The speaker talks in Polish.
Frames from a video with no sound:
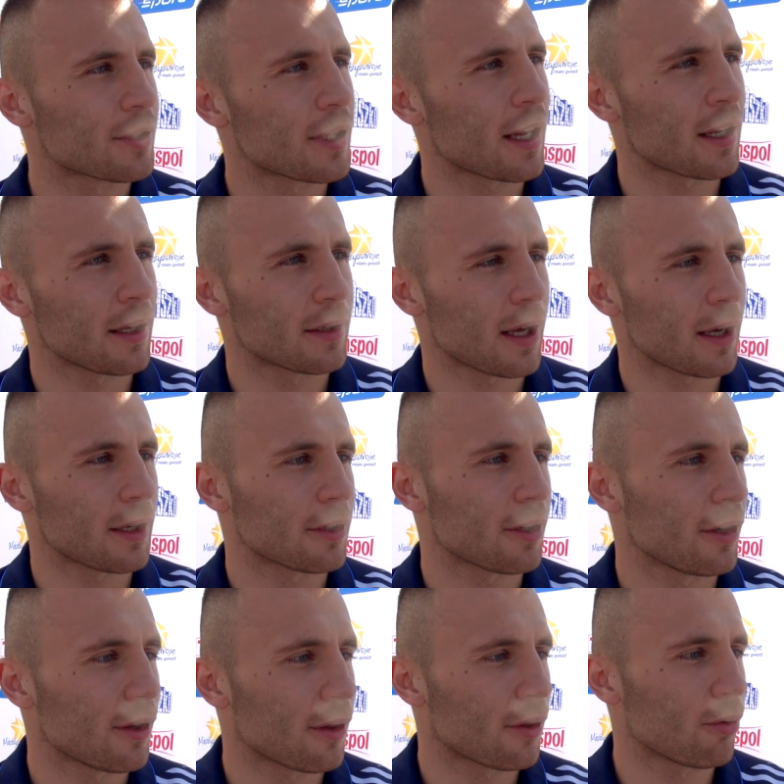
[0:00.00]
no, taki, taki to
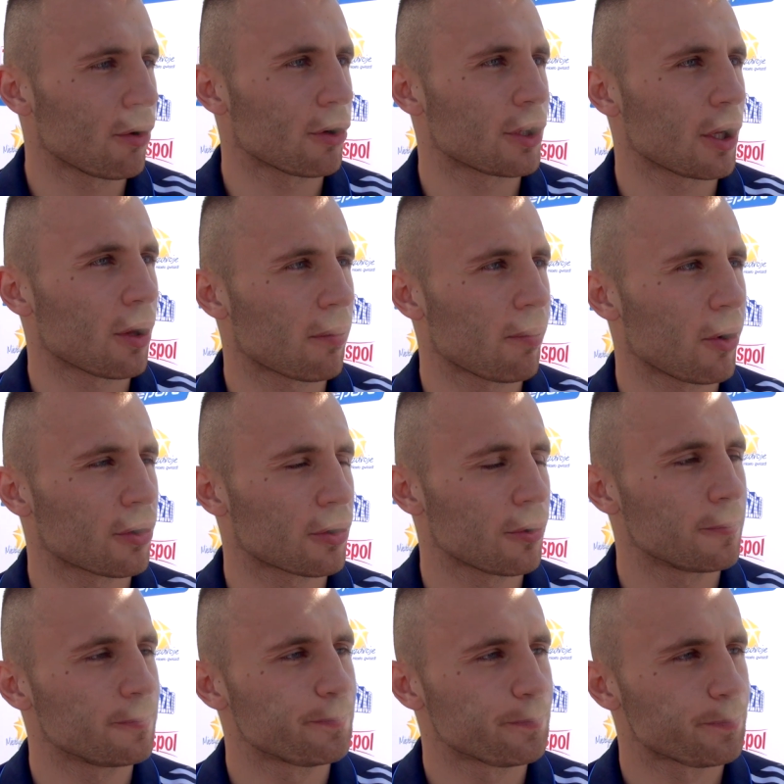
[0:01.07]
jest urok tego sportu.
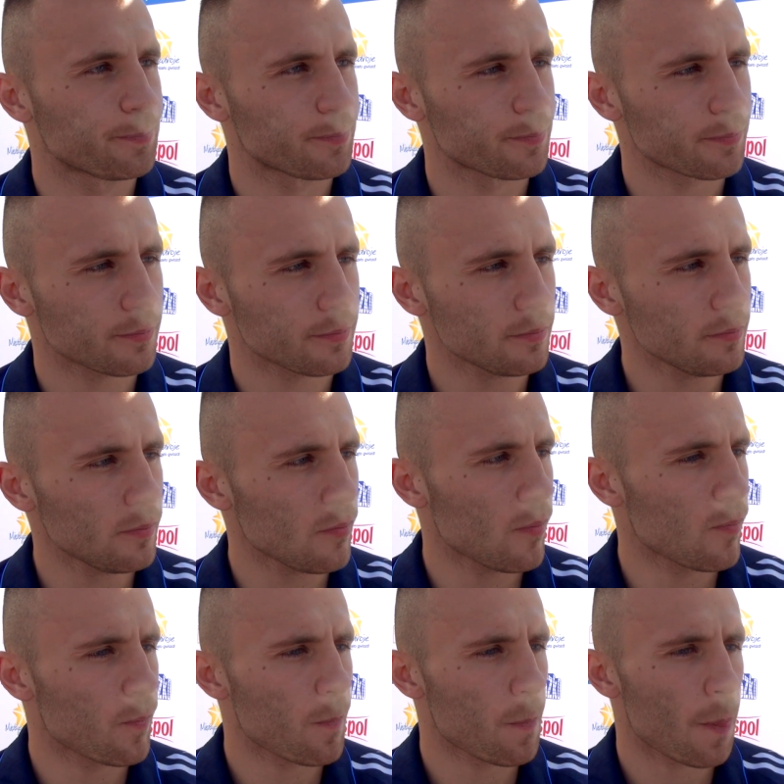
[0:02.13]
Ile procent
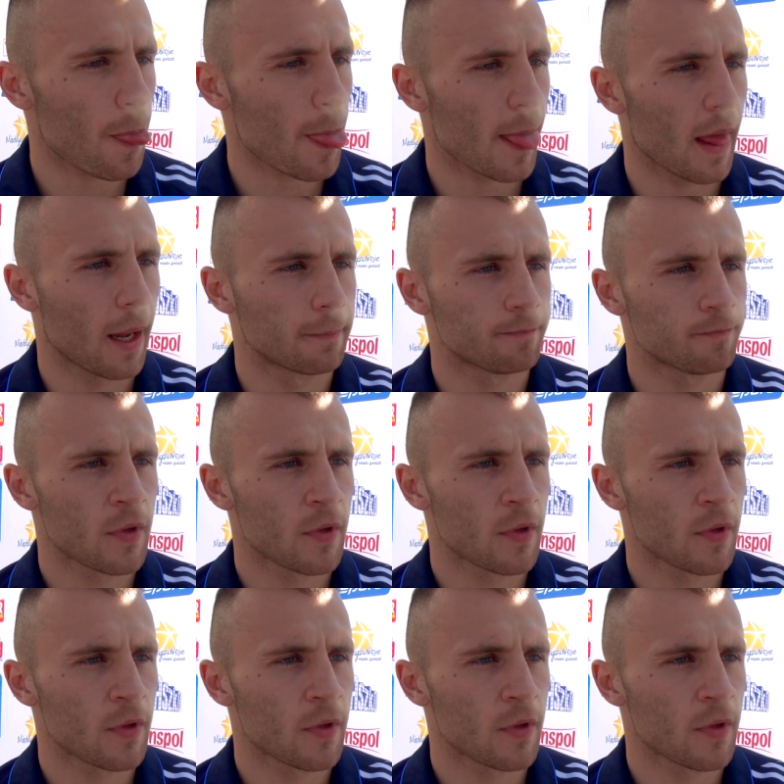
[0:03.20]
skanki tłuszczowej?